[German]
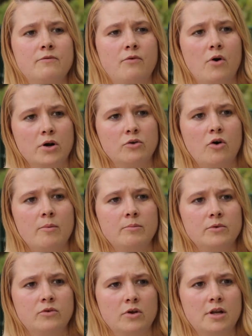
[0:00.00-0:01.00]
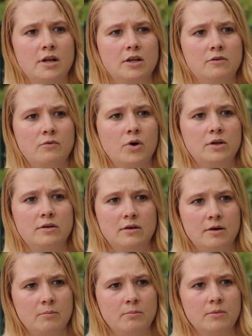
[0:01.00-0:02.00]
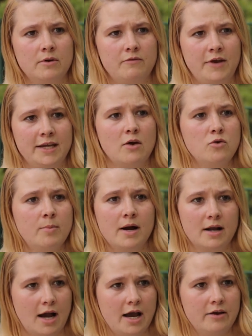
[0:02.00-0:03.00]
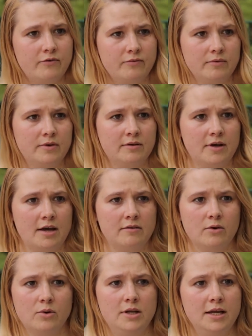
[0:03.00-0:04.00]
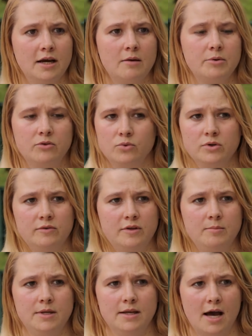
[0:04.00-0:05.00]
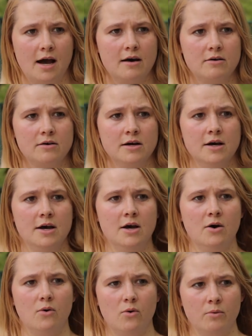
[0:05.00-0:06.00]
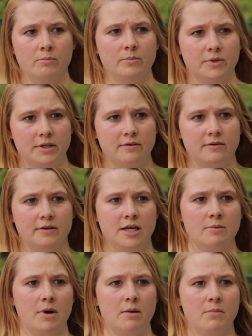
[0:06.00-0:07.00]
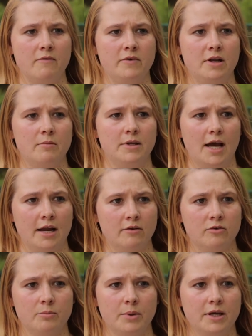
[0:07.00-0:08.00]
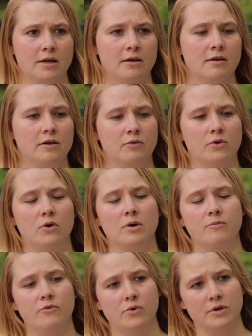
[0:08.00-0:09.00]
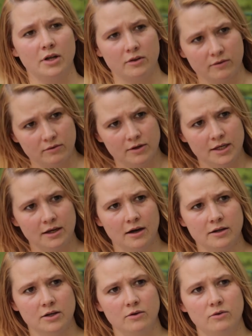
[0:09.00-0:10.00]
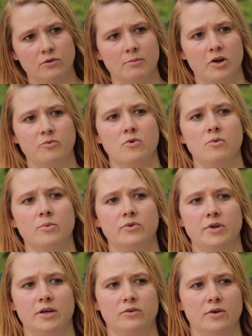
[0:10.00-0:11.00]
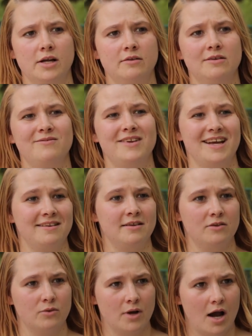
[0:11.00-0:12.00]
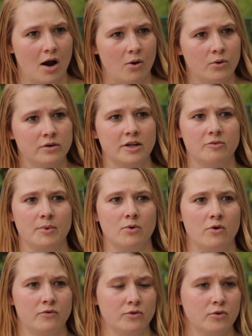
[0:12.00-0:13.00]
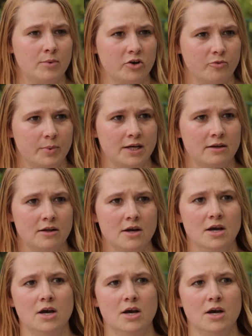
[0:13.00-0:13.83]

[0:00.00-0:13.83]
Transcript: vorgenommen, sondern es wird ähm, fächerübergreifend. Das heißt, auch Lehrer besuchen Seminare, um dieses Thema immer wieder mit einzubringen. Es wird auch empfohlen, dass Lehrer, die zum Beispiel homosexuell sind, vielleicht sich sogar outen, dass man offen darüber spricht.